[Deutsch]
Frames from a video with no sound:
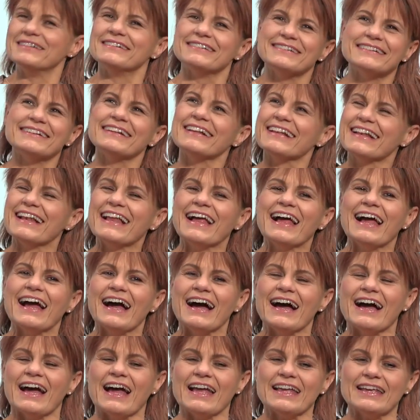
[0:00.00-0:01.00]

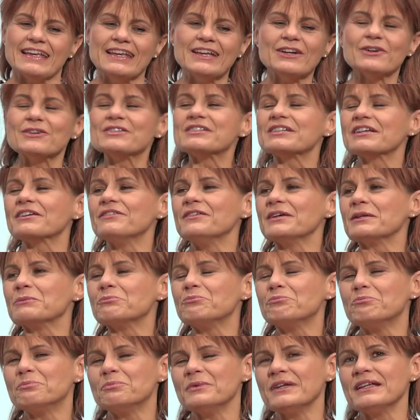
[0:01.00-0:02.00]
äh,
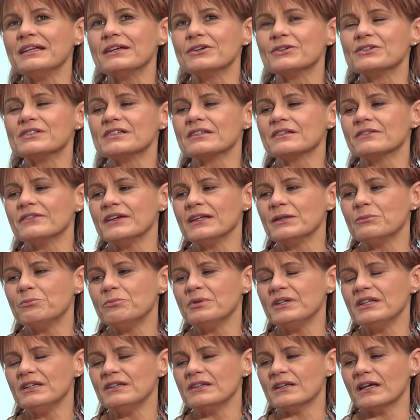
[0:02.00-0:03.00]
inkonsequent, inkonsequent
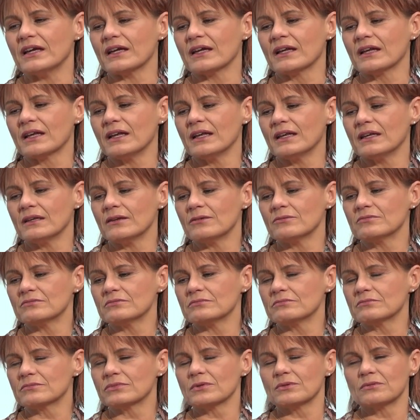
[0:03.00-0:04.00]
bin ich eigentlich
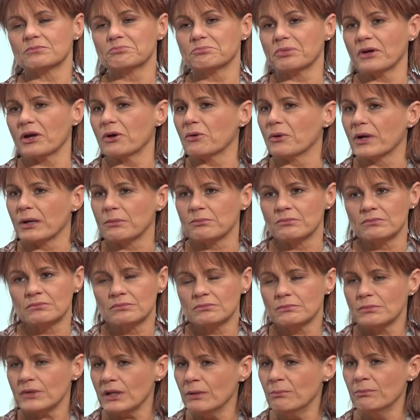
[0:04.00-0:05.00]
bei allem,
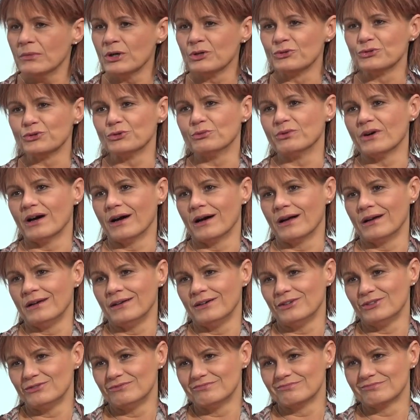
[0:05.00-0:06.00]
immer und
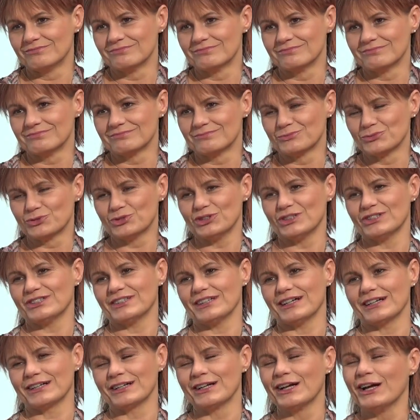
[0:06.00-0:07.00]
überall, muss ich
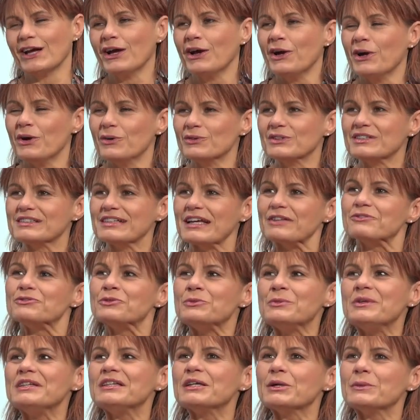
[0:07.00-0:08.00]
sagen. Und es hat
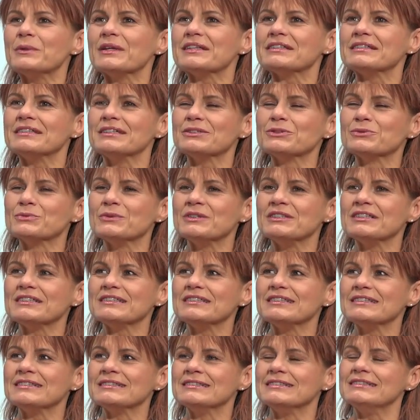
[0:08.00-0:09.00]
für mich aber jetzt nicht
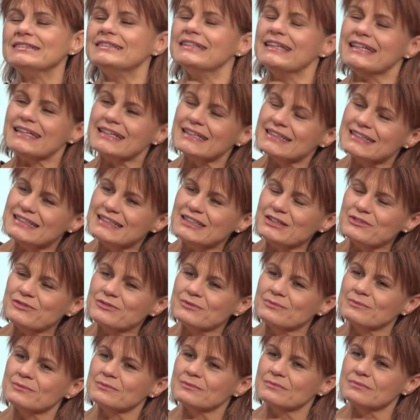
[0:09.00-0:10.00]
unbedingt diesen
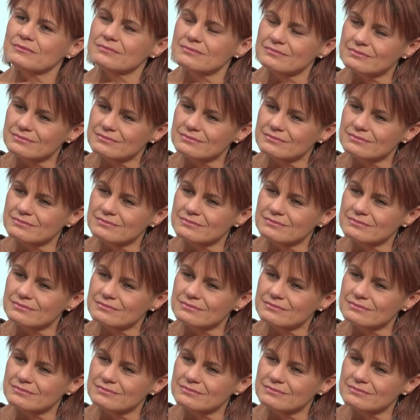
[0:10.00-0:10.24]
negativen